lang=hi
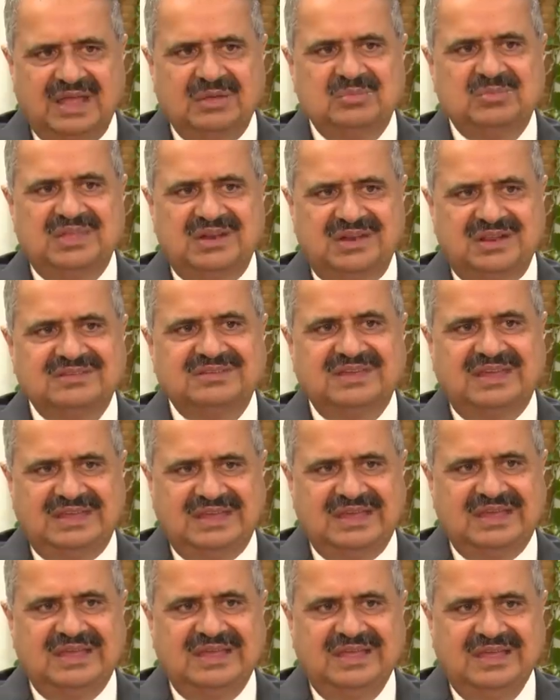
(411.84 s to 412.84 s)
टाइम देना
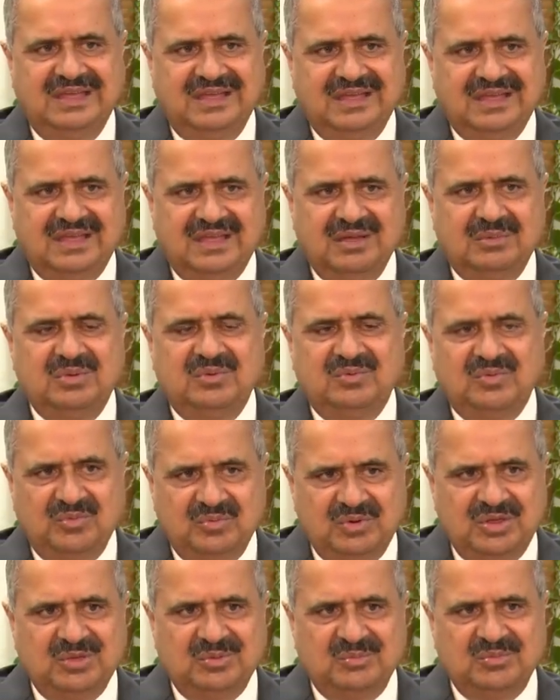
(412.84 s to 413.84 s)
चाहिए कि भी
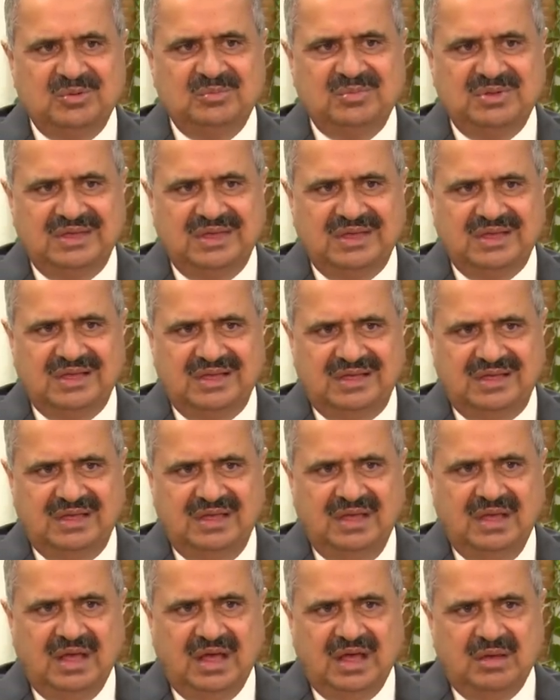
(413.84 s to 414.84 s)
वो भी ह्यूमन बीइंग
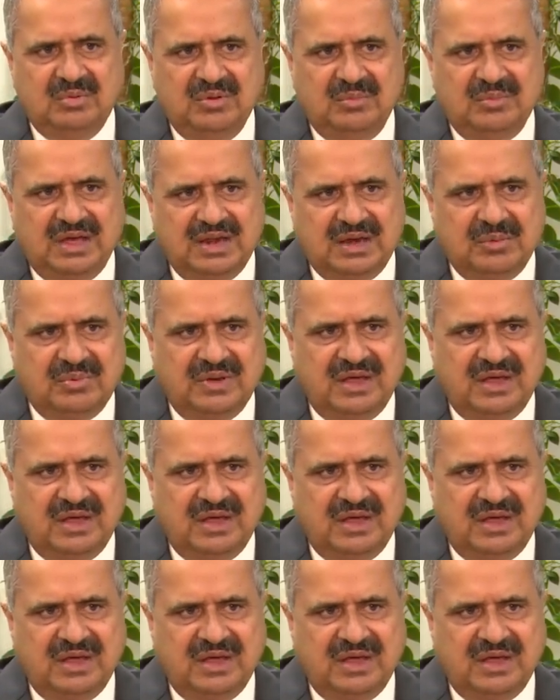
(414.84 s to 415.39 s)
हैं अब हमारे